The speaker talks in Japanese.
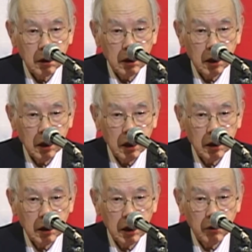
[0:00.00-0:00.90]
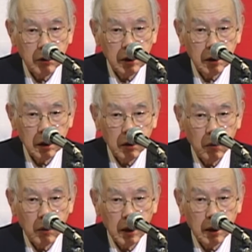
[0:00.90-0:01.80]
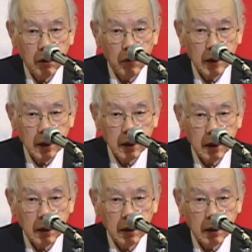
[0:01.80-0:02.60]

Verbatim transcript: 間が人間の遺伝子暗号をかけるわけがない。